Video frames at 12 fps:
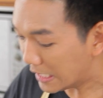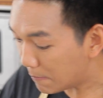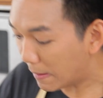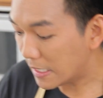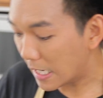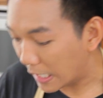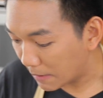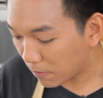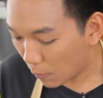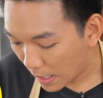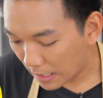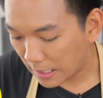ยที่เป็นอย่างนั้นเพ
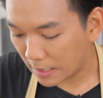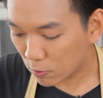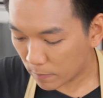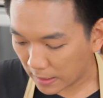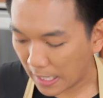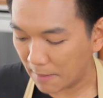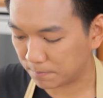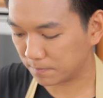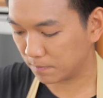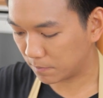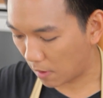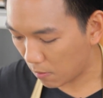ราะว่าอะไรรู้ไหมครับ
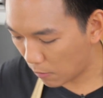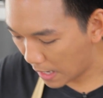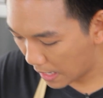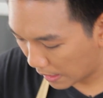เพราะว่า